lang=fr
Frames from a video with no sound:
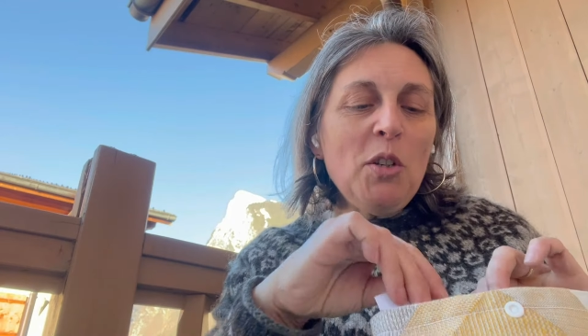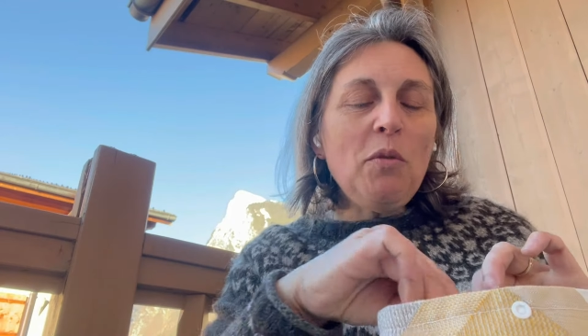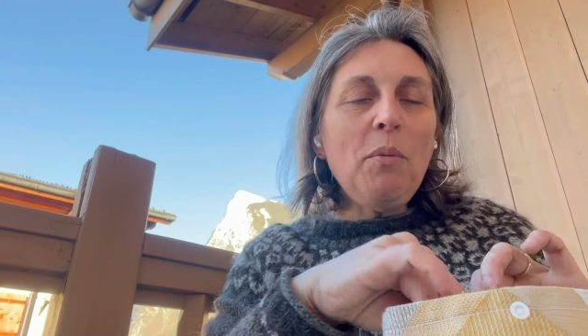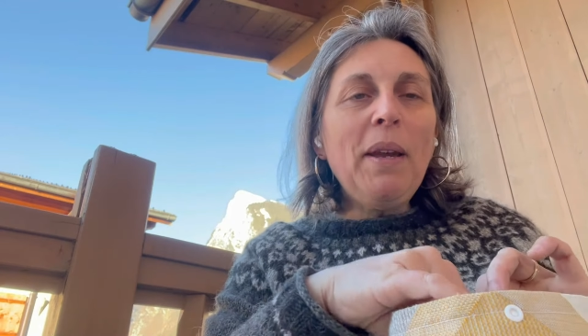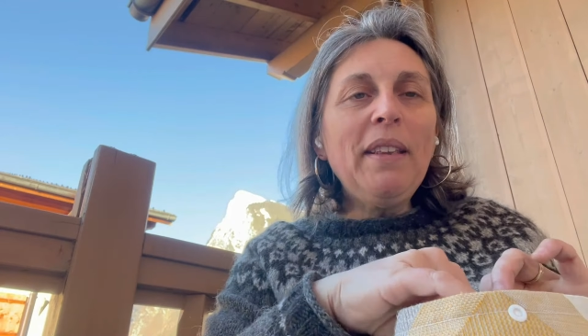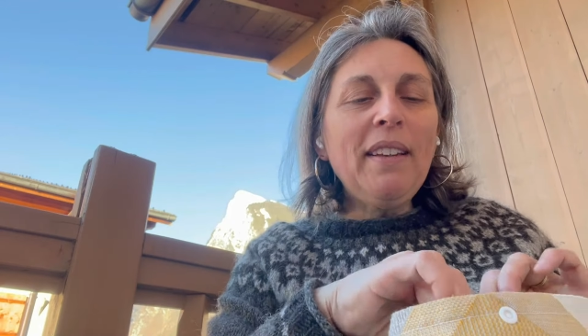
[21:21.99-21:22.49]
Je
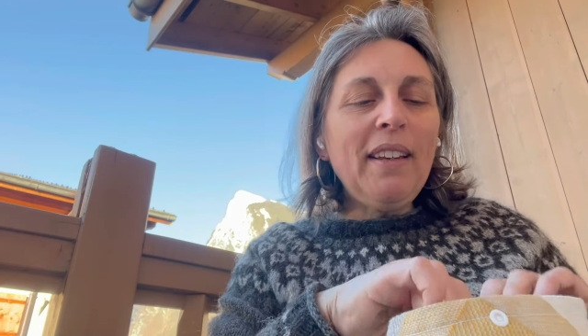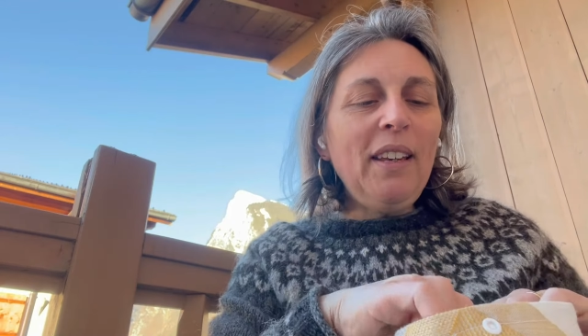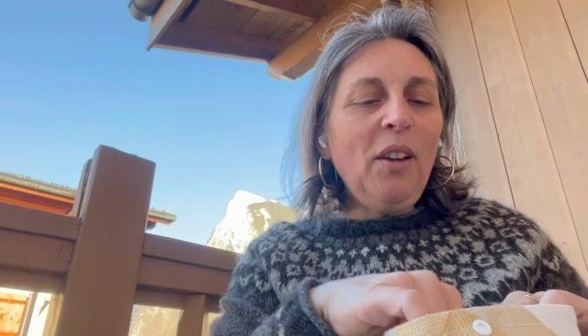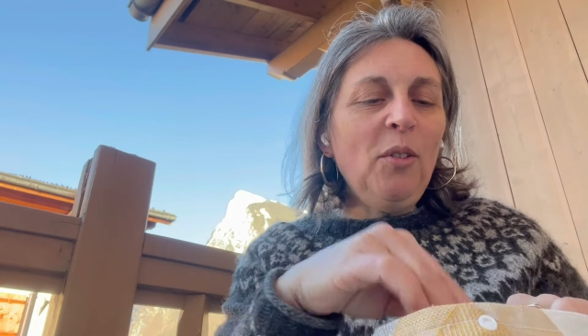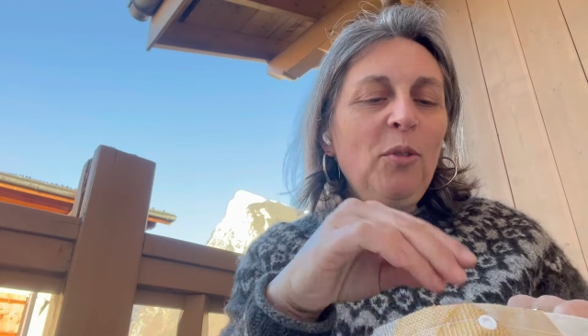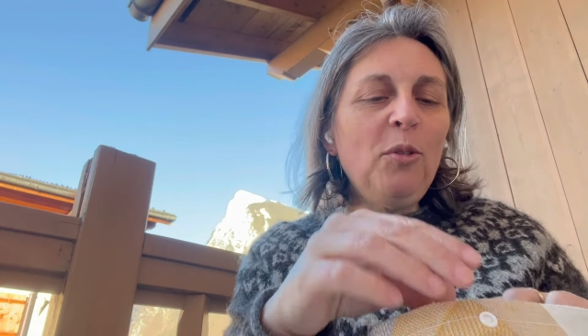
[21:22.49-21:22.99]
vous
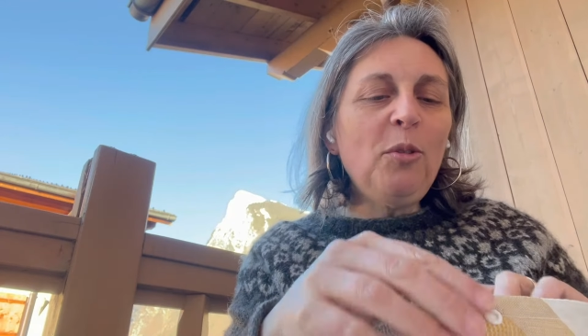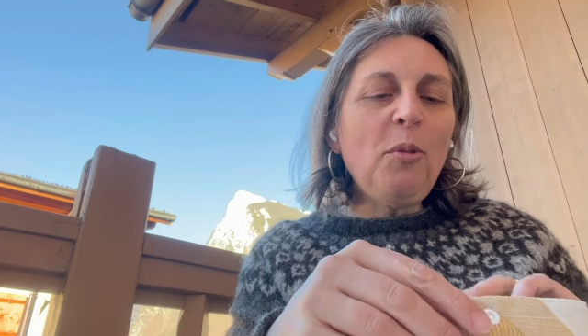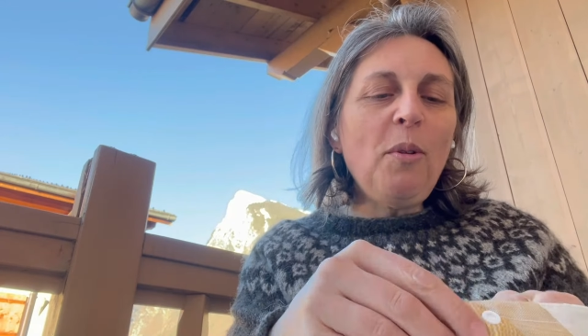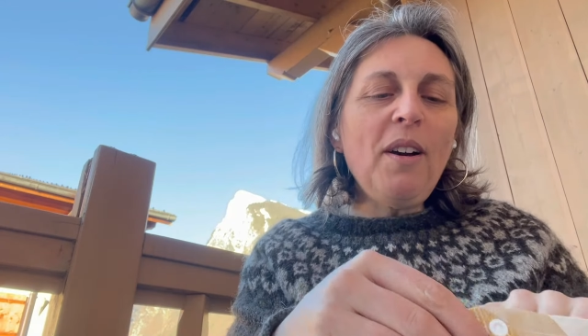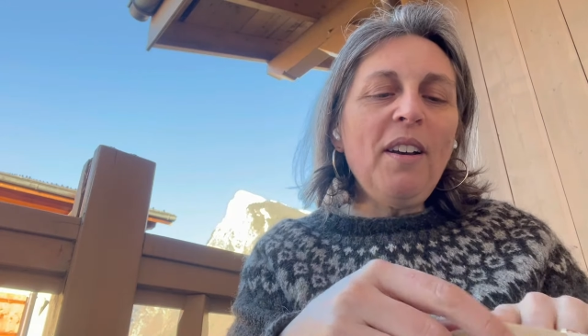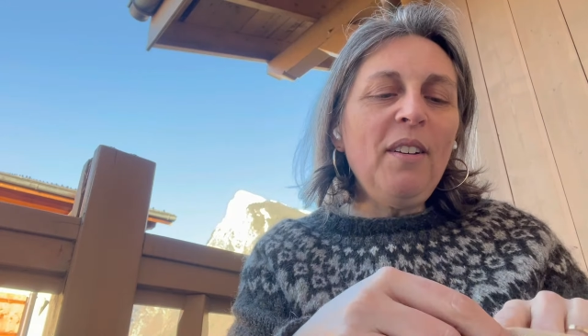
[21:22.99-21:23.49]
mettrai 2 euh,
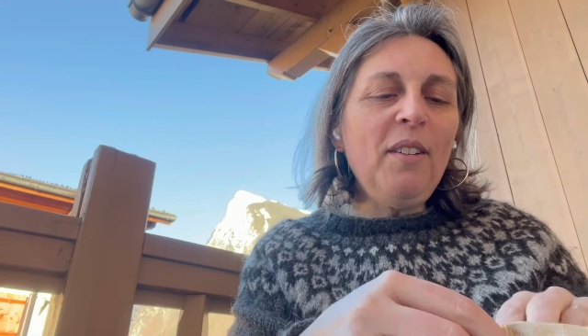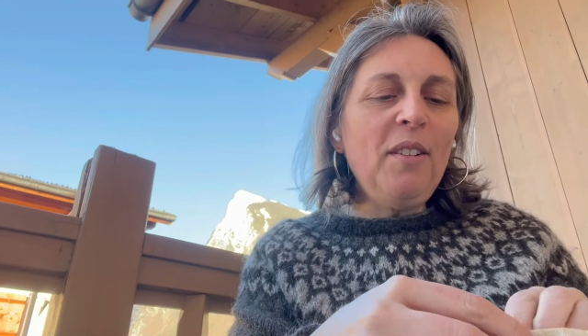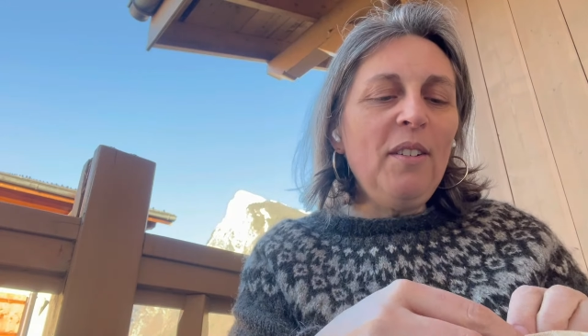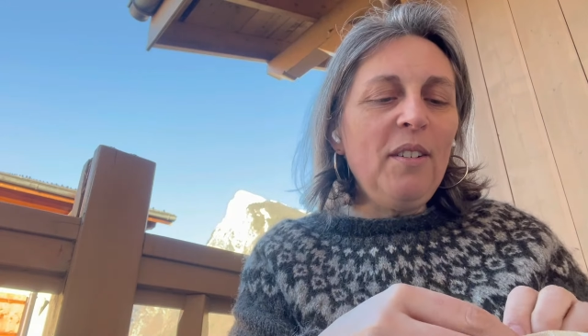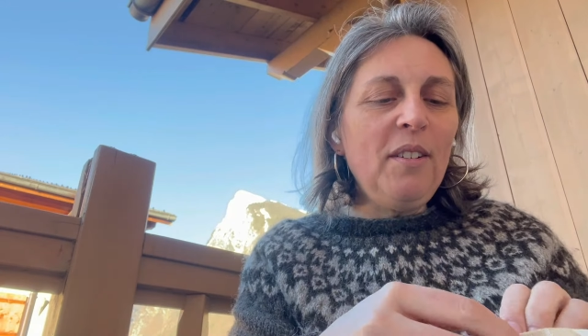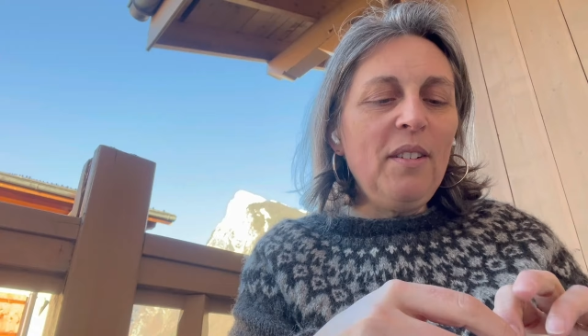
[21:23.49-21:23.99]
trois
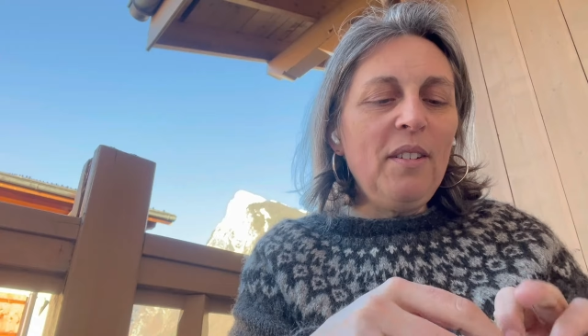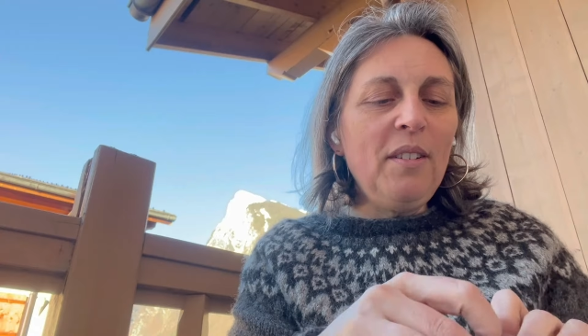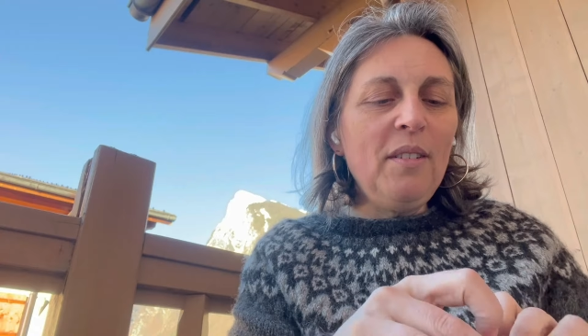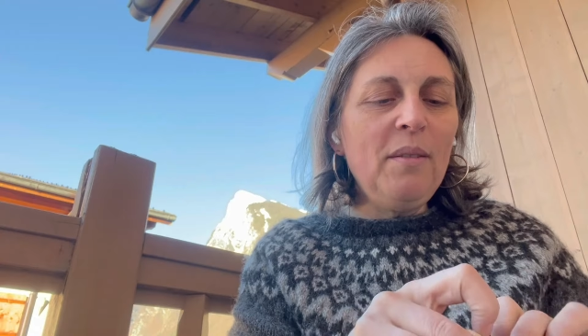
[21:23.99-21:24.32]
euh,